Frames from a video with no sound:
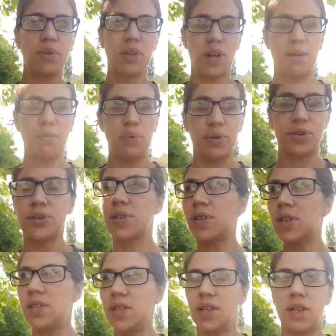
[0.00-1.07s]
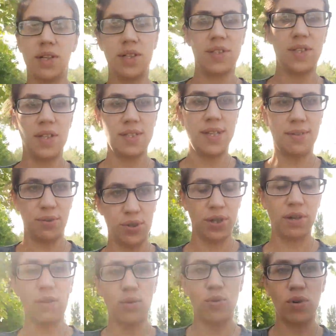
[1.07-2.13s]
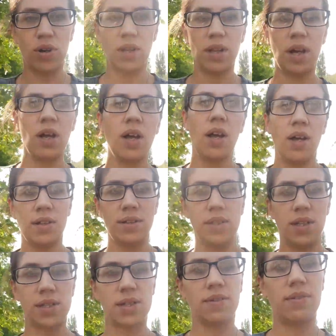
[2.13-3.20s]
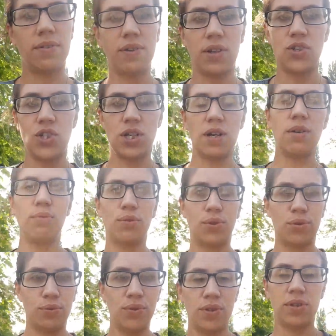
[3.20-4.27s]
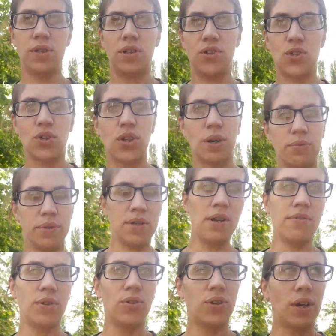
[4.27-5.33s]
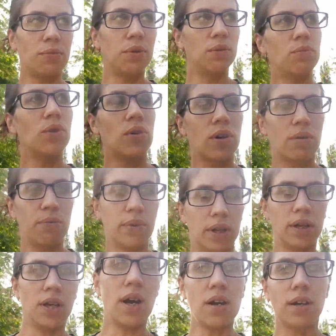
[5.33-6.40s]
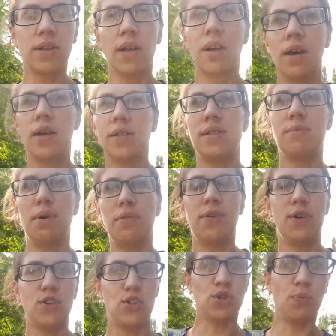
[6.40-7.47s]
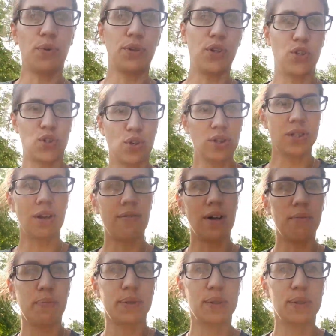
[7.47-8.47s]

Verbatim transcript: был компот с кизила. И здесь я вот, я говорю, около детского врача, вот увидела, что там дерево, но там немного было ягод. Тимофей еще подошел, сорвал,